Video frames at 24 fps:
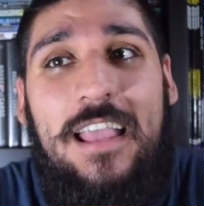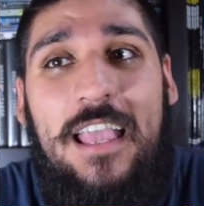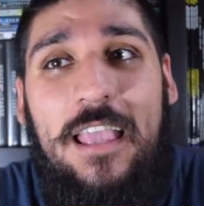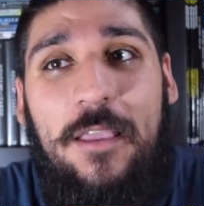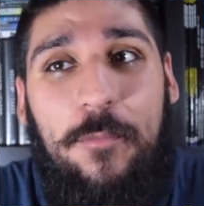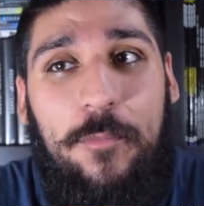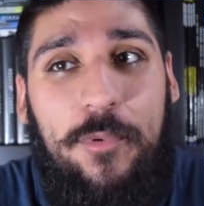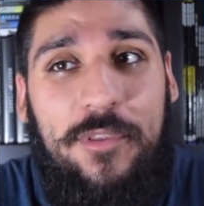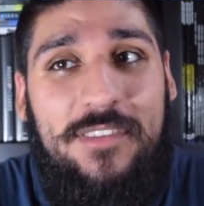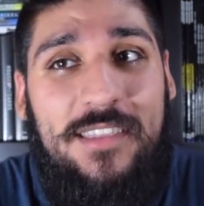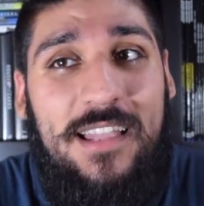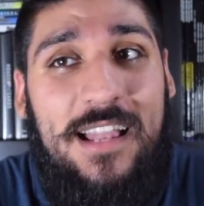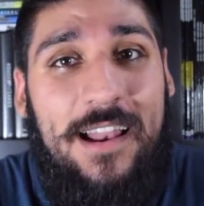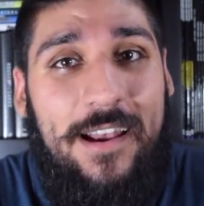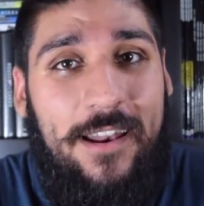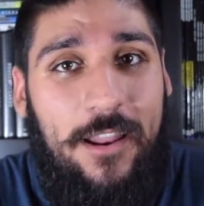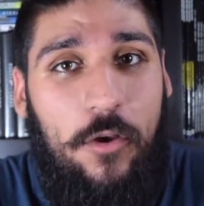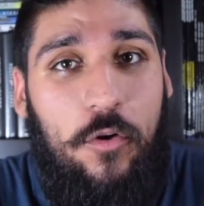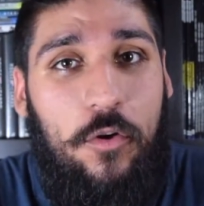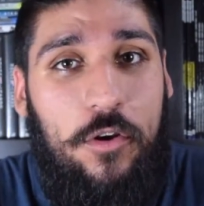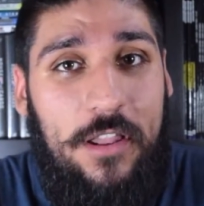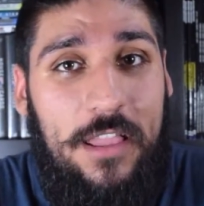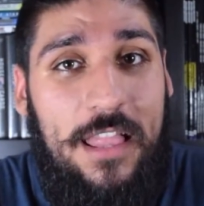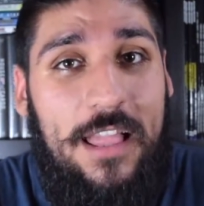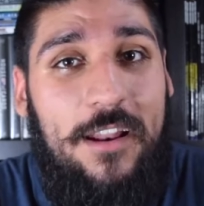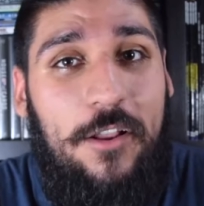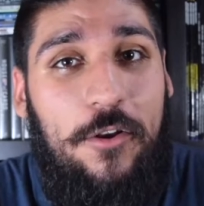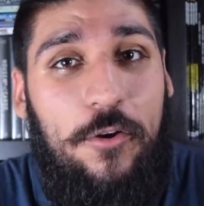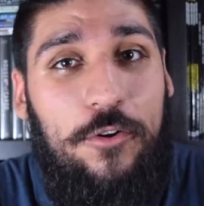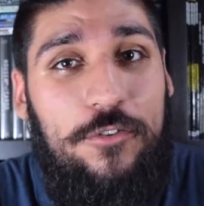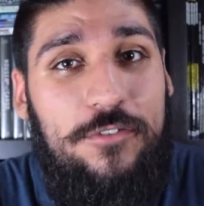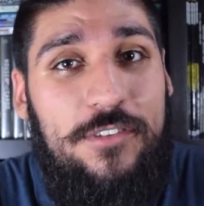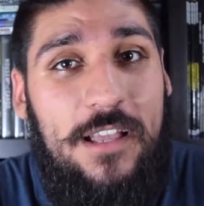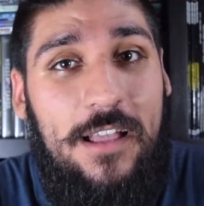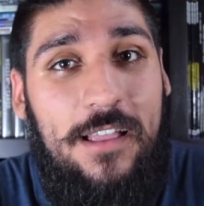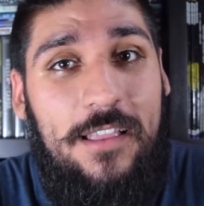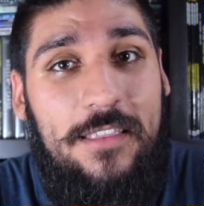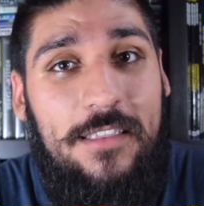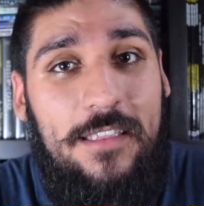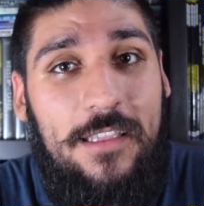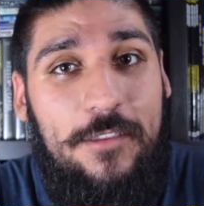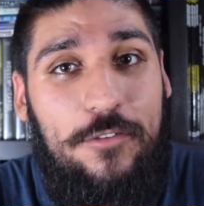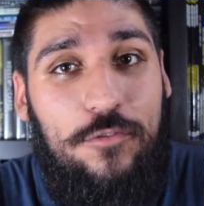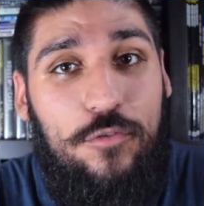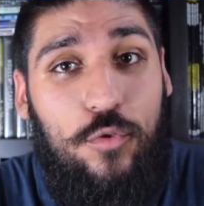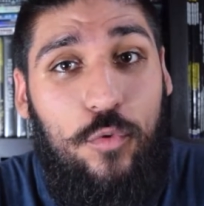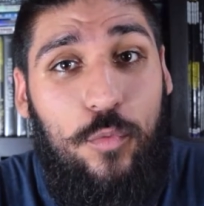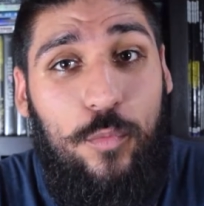empiezan a recordar cosas
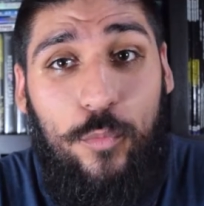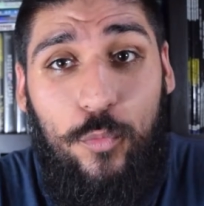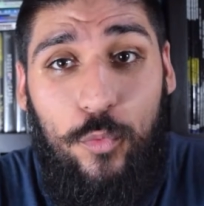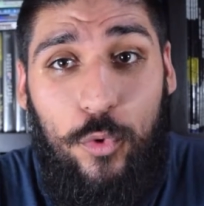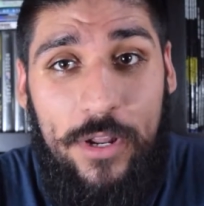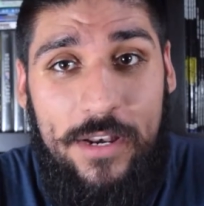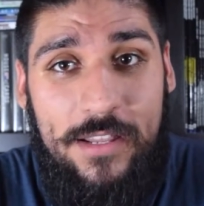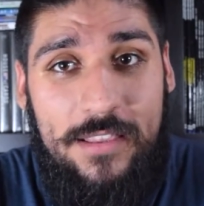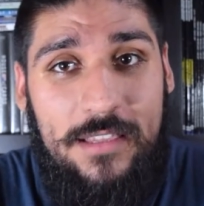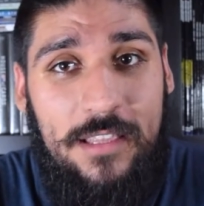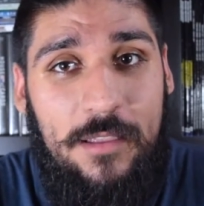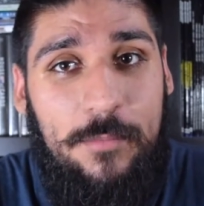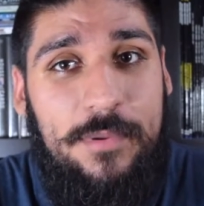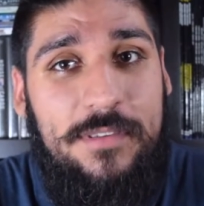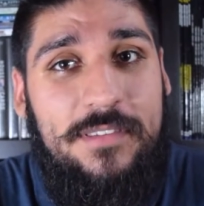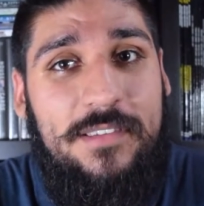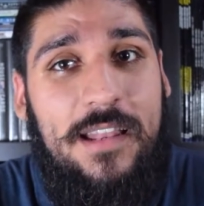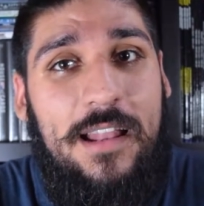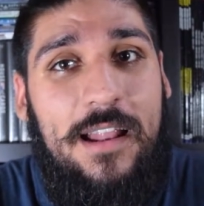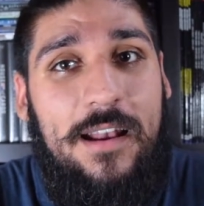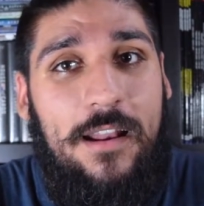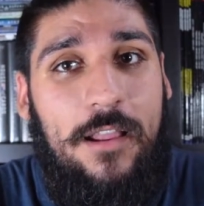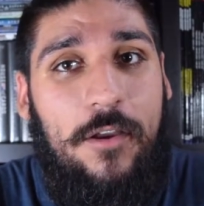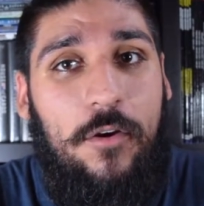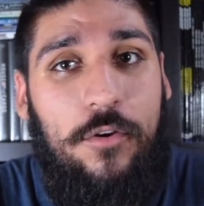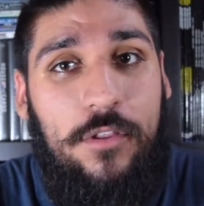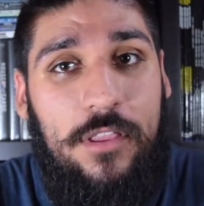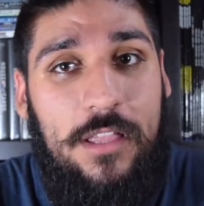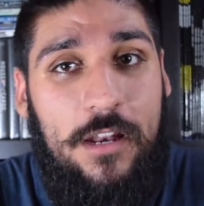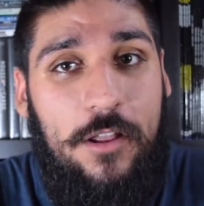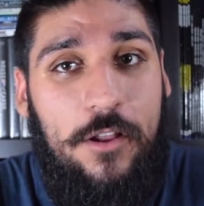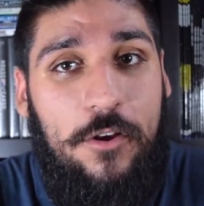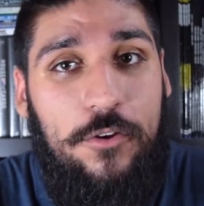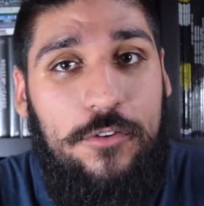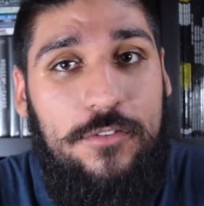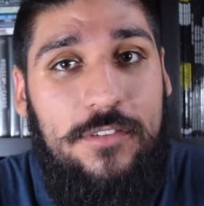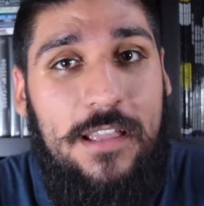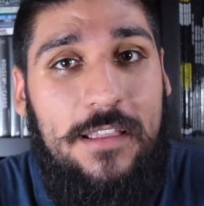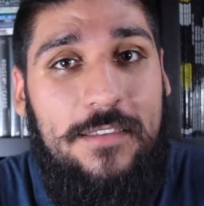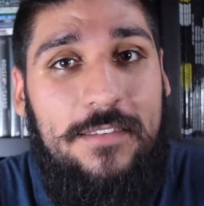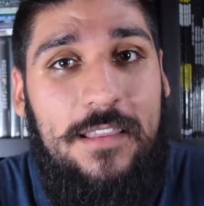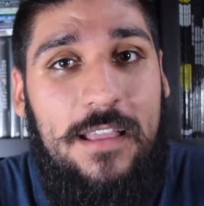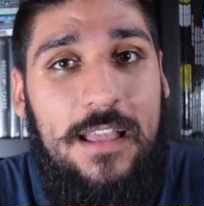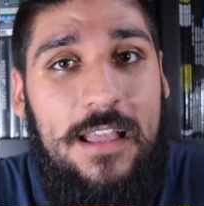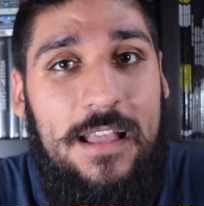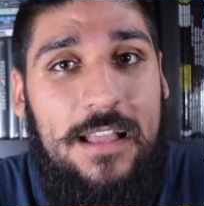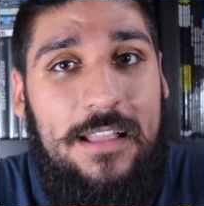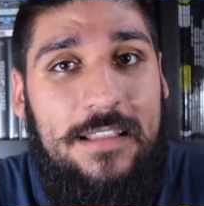de su muerte, empiezan a recordar
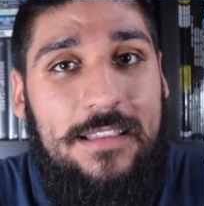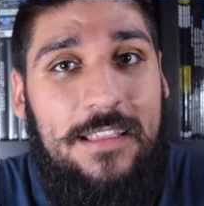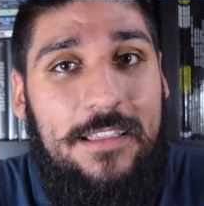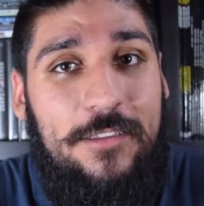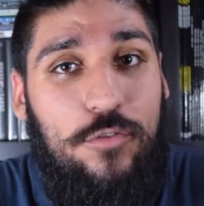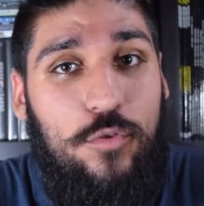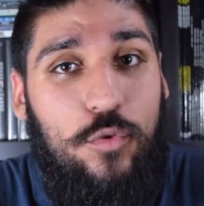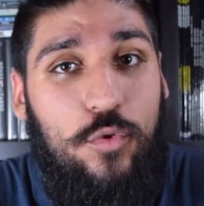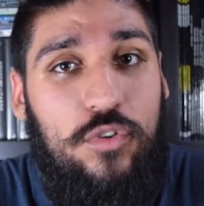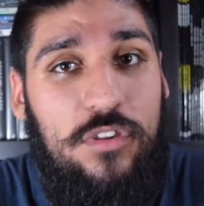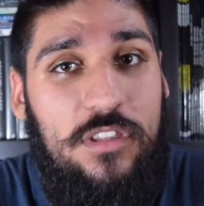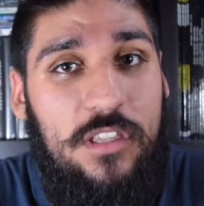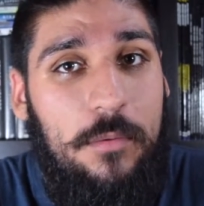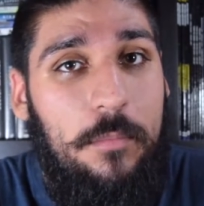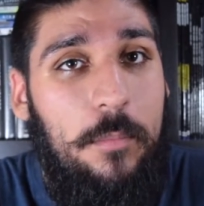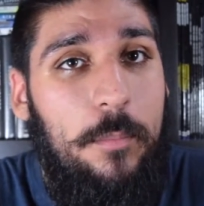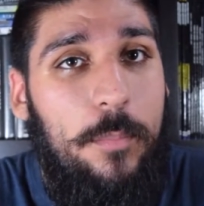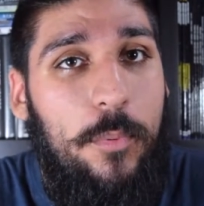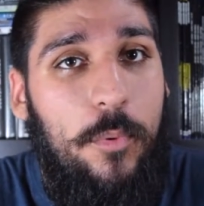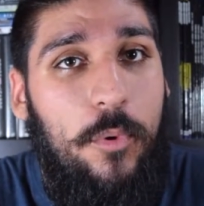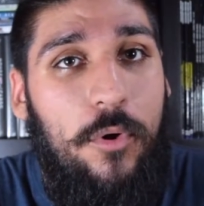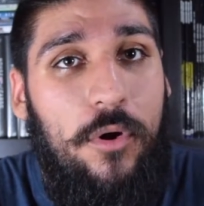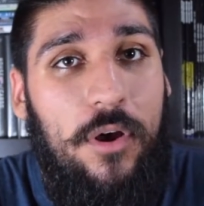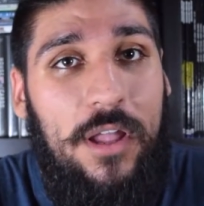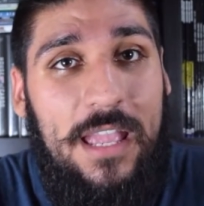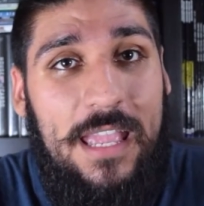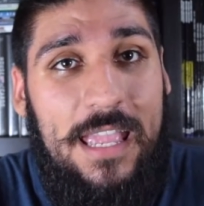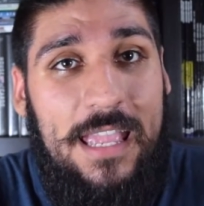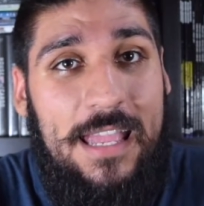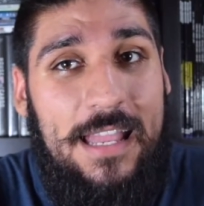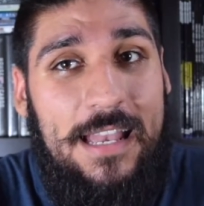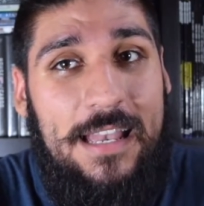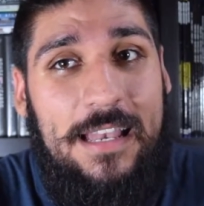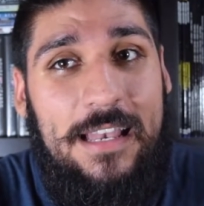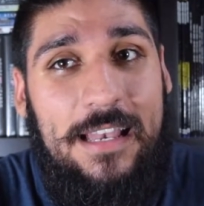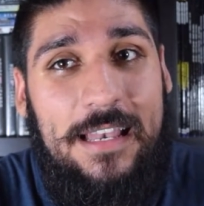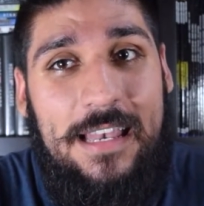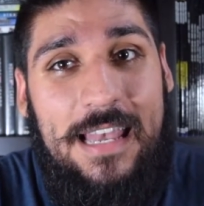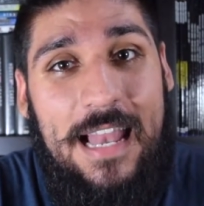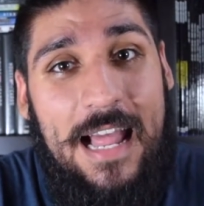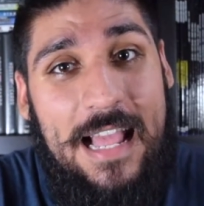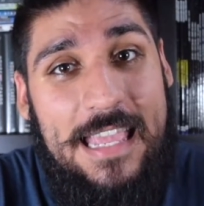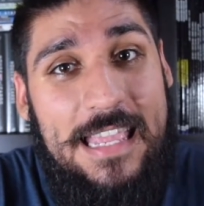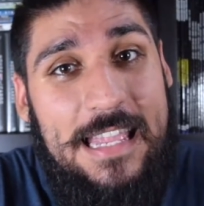cosas de su tiempo en la